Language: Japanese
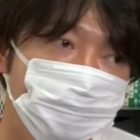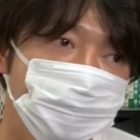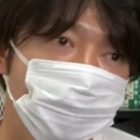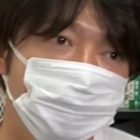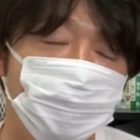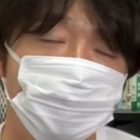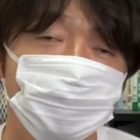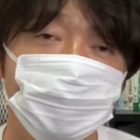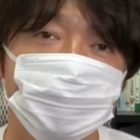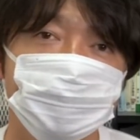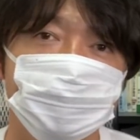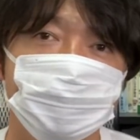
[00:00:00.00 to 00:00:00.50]
まあ、
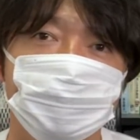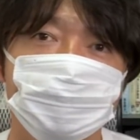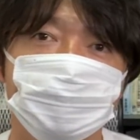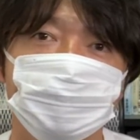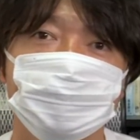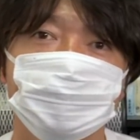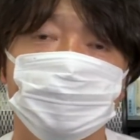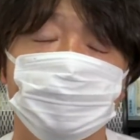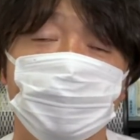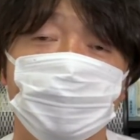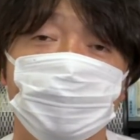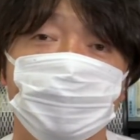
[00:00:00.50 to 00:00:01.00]
僕ら最
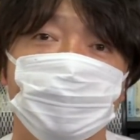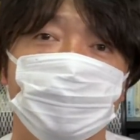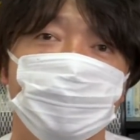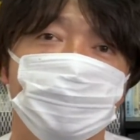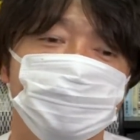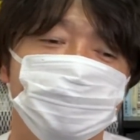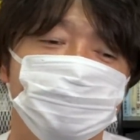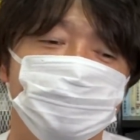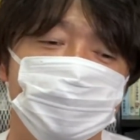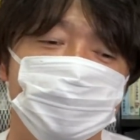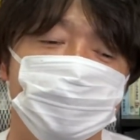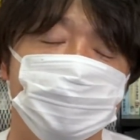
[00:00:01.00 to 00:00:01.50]
近ね、
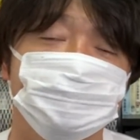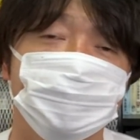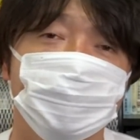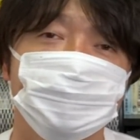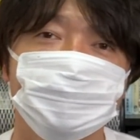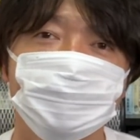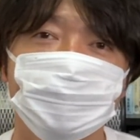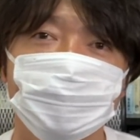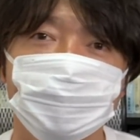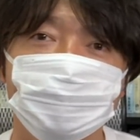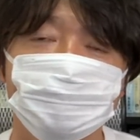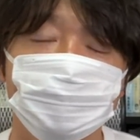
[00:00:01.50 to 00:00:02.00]
あの、まあ、
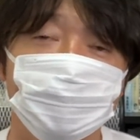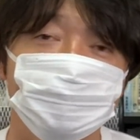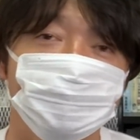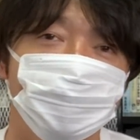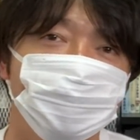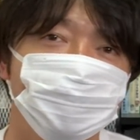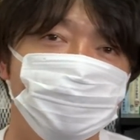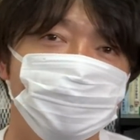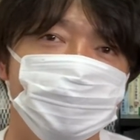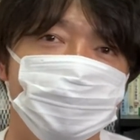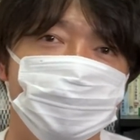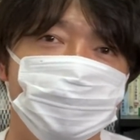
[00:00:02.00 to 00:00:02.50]
島村はね、
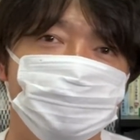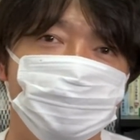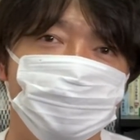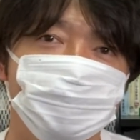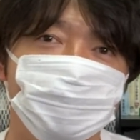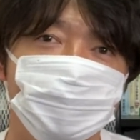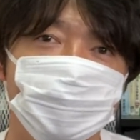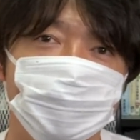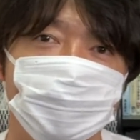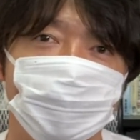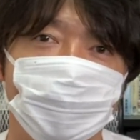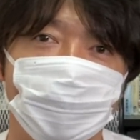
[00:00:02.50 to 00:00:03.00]
僕の地
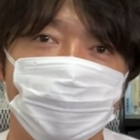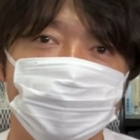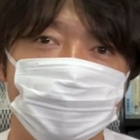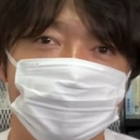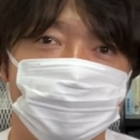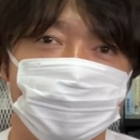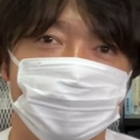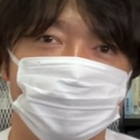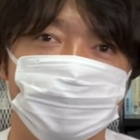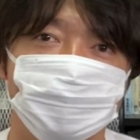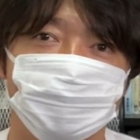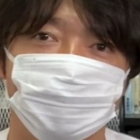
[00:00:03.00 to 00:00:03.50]
元にない
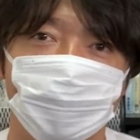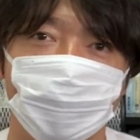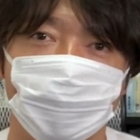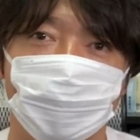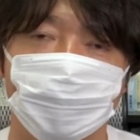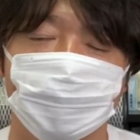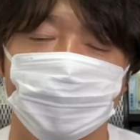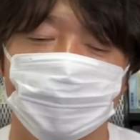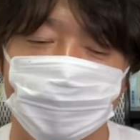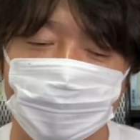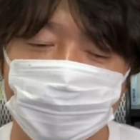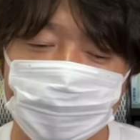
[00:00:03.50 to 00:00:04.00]
んですよ
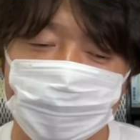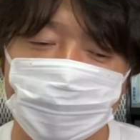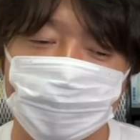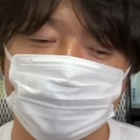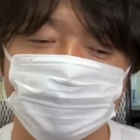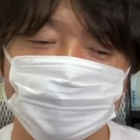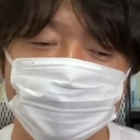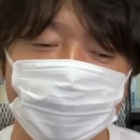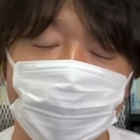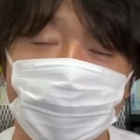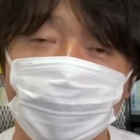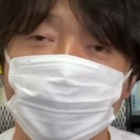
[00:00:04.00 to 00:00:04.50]
ね。あ
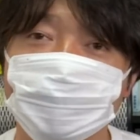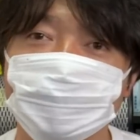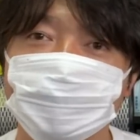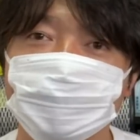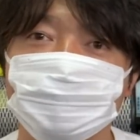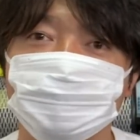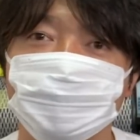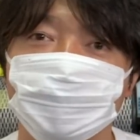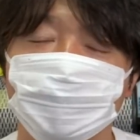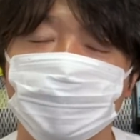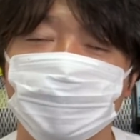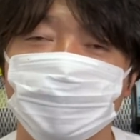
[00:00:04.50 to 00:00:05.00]
の、探し
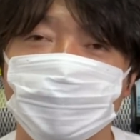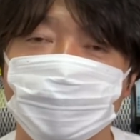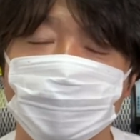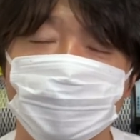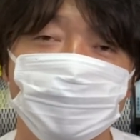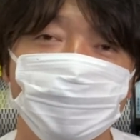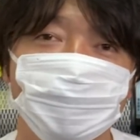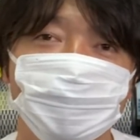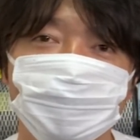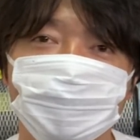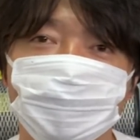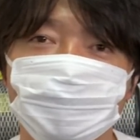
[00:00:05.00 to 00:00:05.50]
ても、
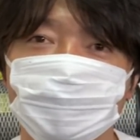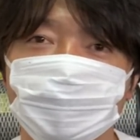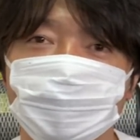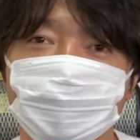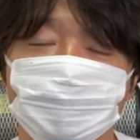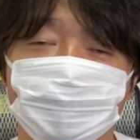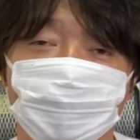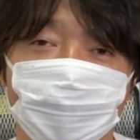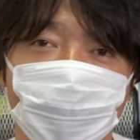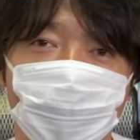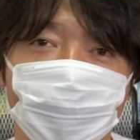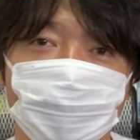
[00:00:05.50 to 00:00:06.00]
行こうと思っ
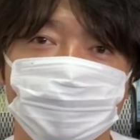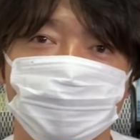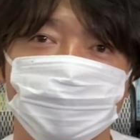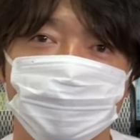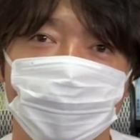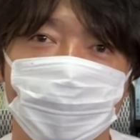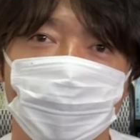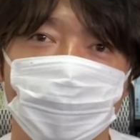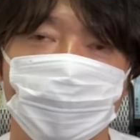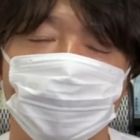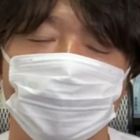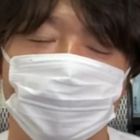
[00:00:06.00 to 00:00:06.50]
てもないのの
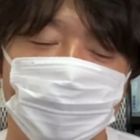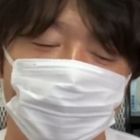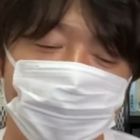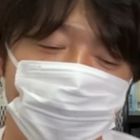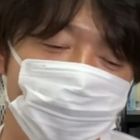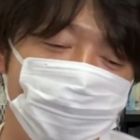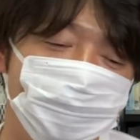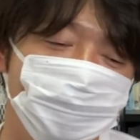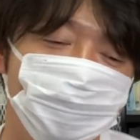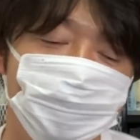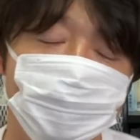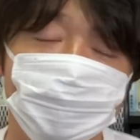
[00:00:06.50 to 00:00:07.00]
で、
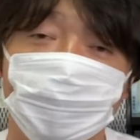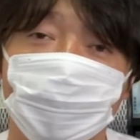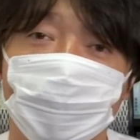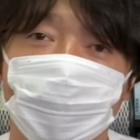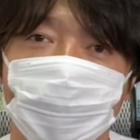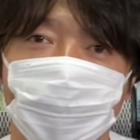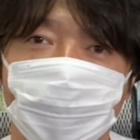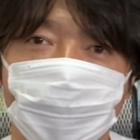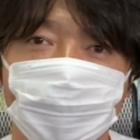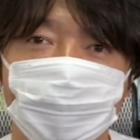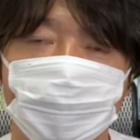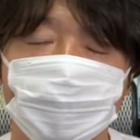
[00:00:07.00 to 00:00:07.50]
えー、どうしても
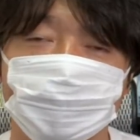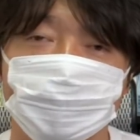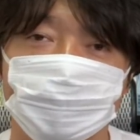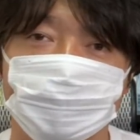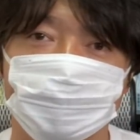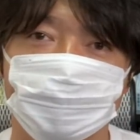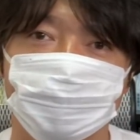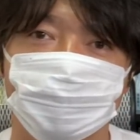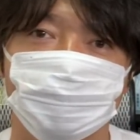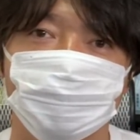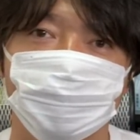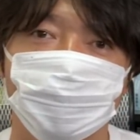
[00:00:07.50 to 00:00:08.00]
買えないんで
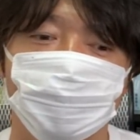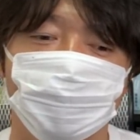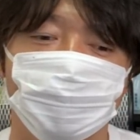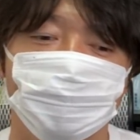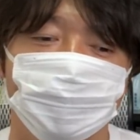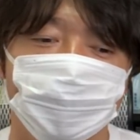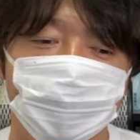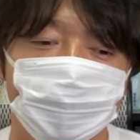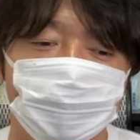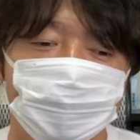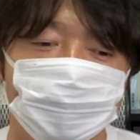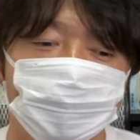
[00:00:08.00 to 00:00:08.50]
すけど
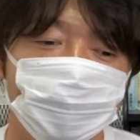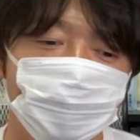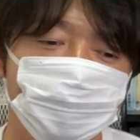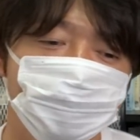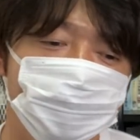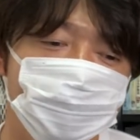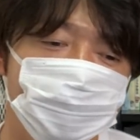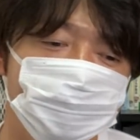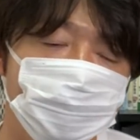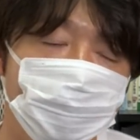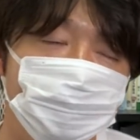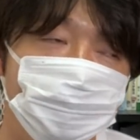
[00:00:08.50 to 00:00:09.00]
も、結
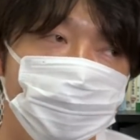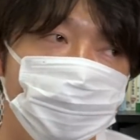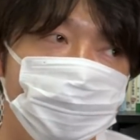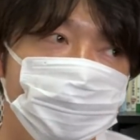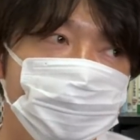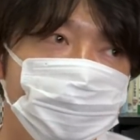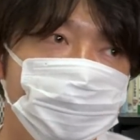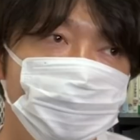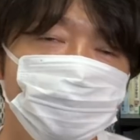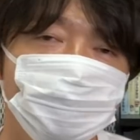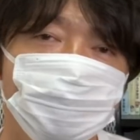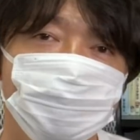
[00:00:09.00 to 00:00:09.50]
構島村
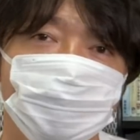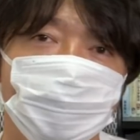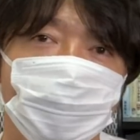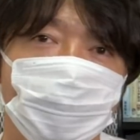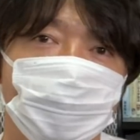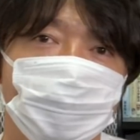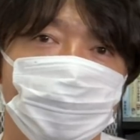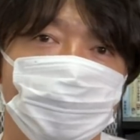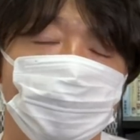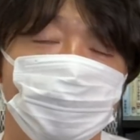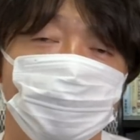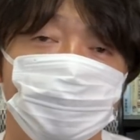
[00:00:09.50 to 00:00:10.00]
地方
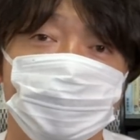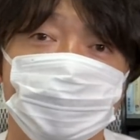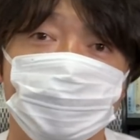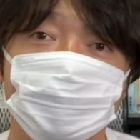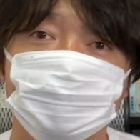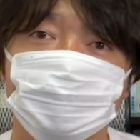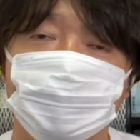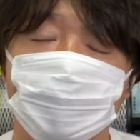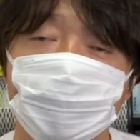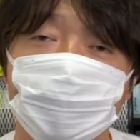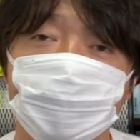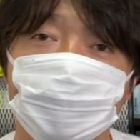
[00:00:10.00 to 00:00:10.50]
が多いで
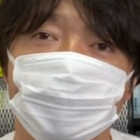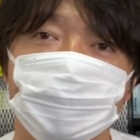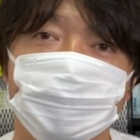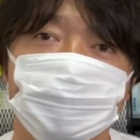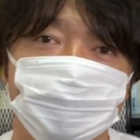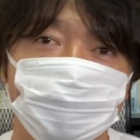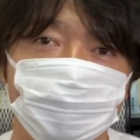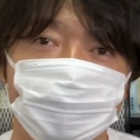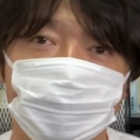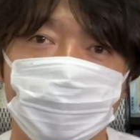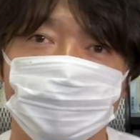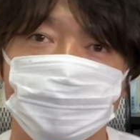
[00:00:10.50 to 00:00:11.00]
すよね。えー、
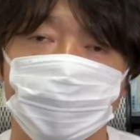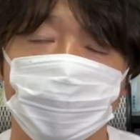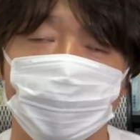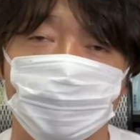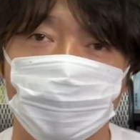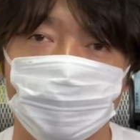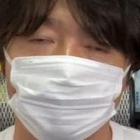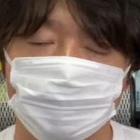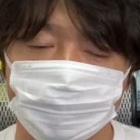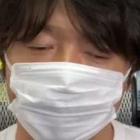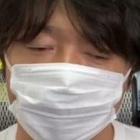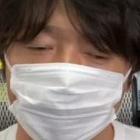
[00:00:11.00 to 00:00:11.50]
そういった意味で
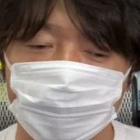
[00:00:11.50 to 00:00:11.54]
は。